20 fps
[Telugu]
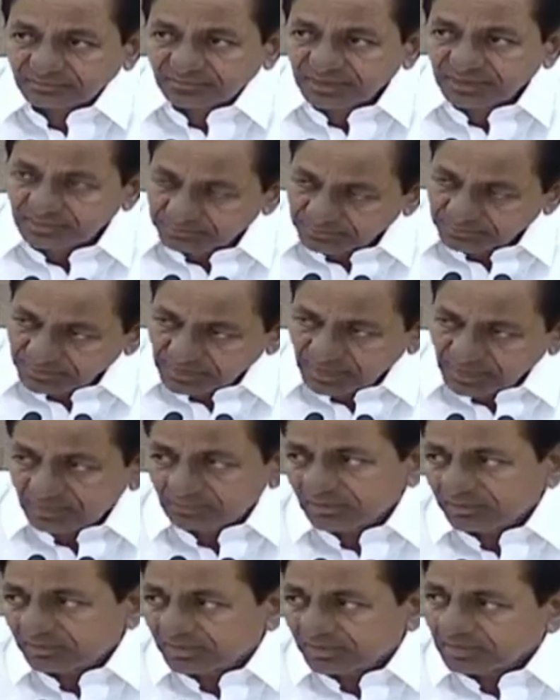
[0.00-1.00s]
ఇప్పటిదాకా
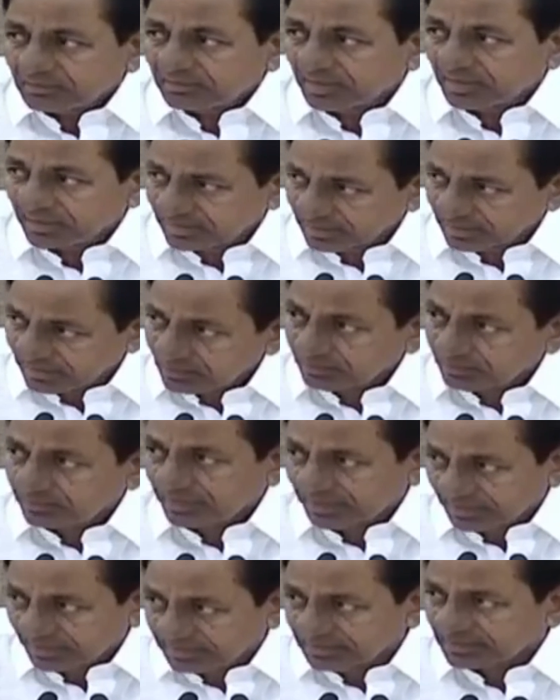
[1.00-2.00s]
కూడా వాళ్ళని క్వారంటైన్లో
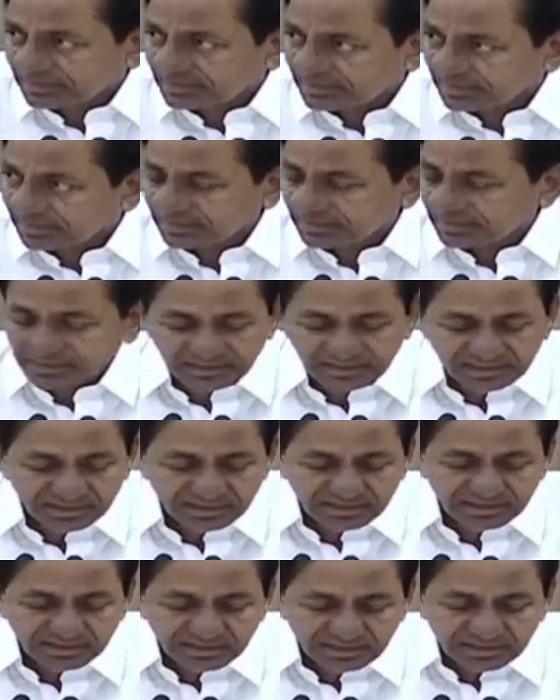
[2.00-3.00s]
మెయింటైన్ చేసింది
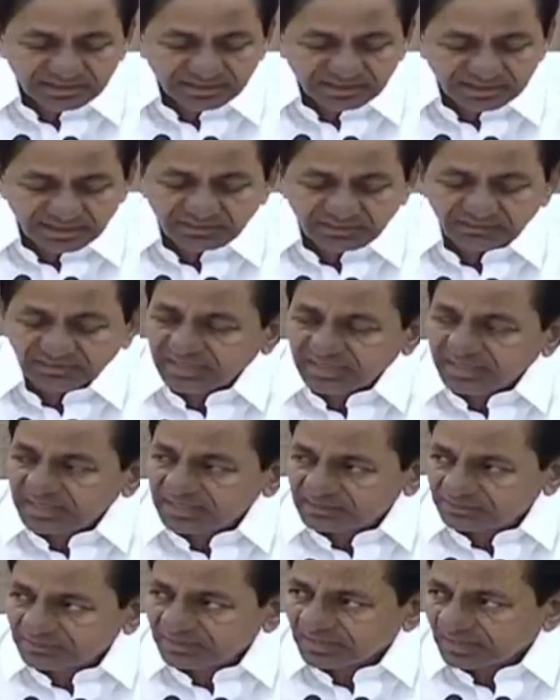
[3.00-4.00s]
ఇరవై
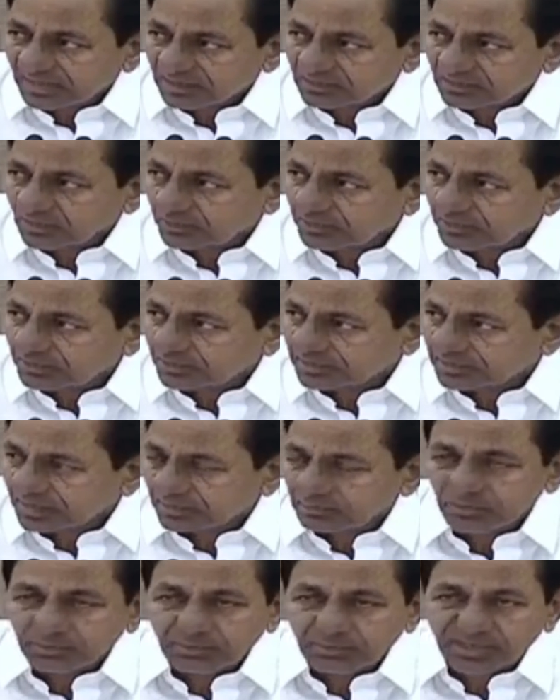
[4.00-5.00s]
ఐదు వేల తొమ్మిది వందల
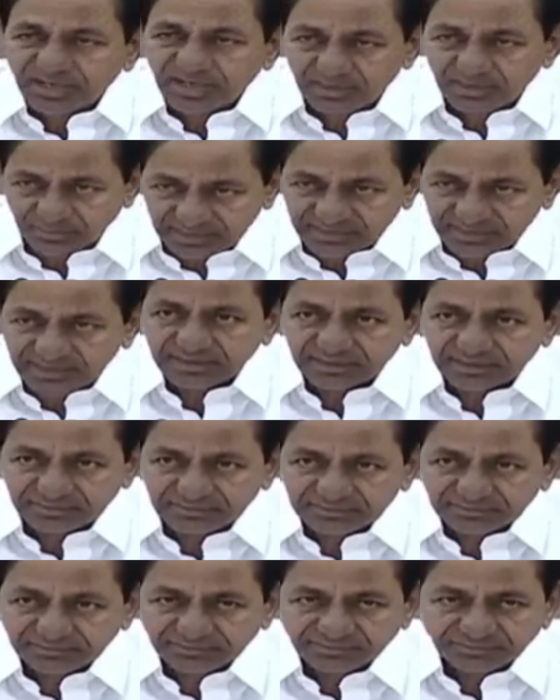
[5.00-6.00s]
ముప్పై ఏడు మంది
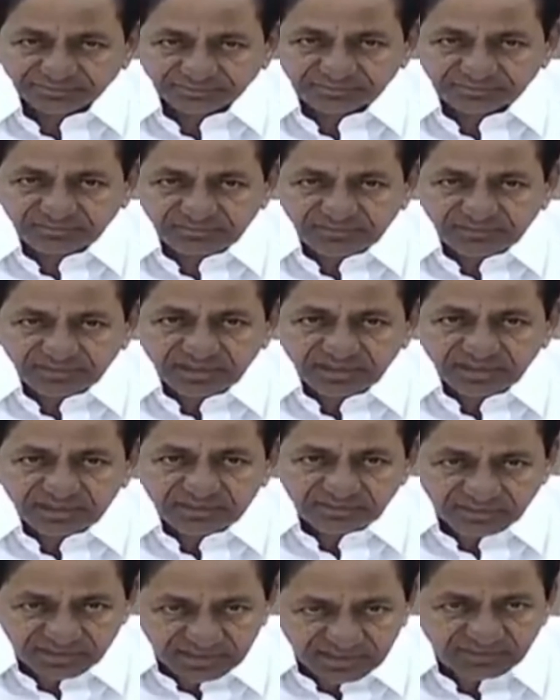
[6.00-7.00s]

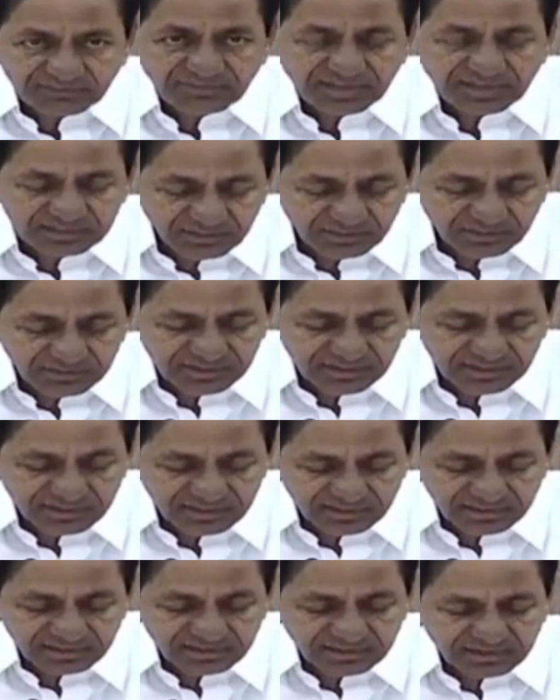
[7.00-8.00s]
ట్వంటీ ఫైవ్ థౌజండ్
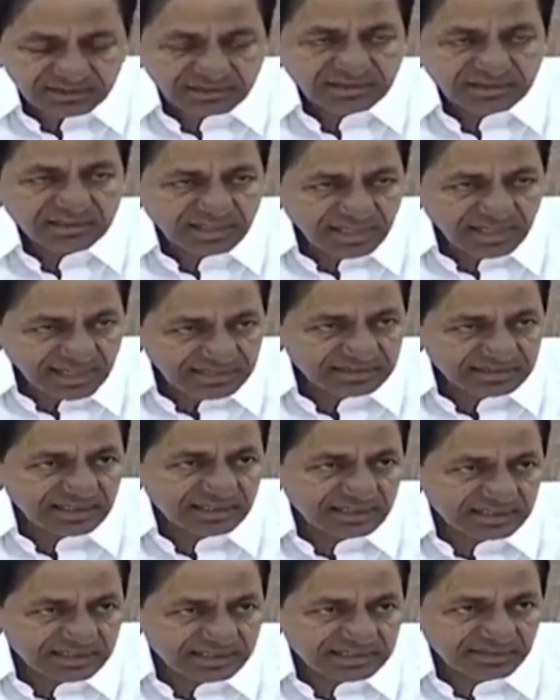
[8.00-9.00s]
నైన్
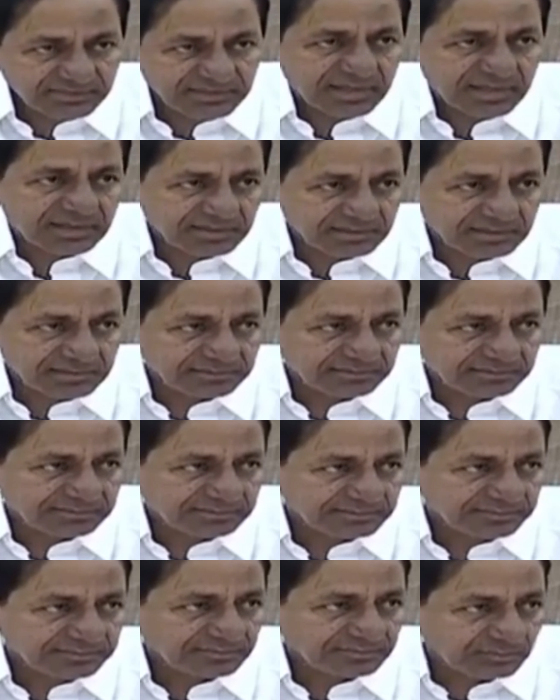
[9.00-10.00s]
థర్టీ సెవెన్
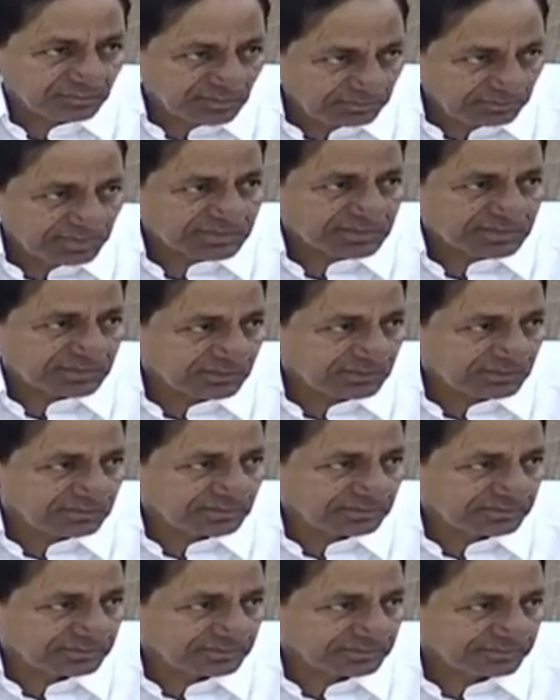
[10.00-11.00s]
మెంబర్స్ను
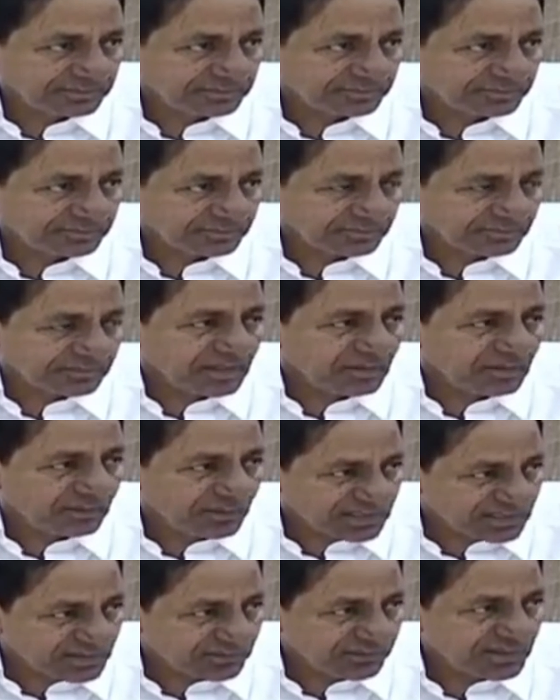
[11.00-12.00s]

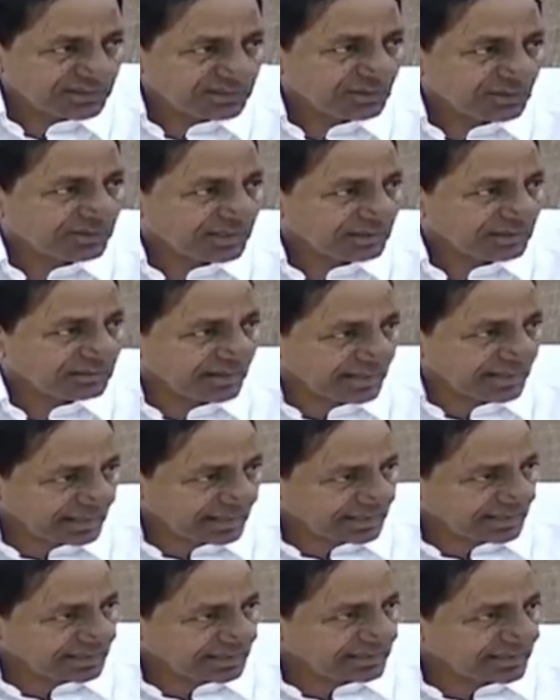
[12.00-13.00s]
ఫస్ట్ ఫేజ్లో మనం
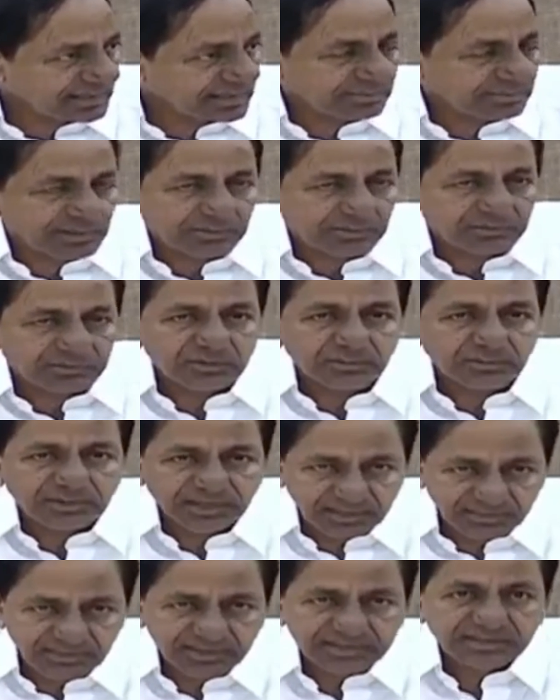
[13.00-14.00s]
క్వారంటైన్ చేసి ప్రభుత్వ
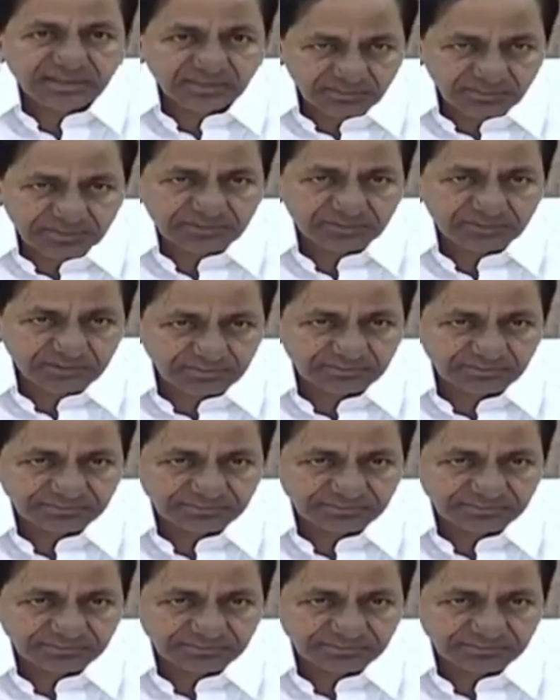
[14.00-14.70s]
పర్యవేక్షణలో పెట్టుకున్నాం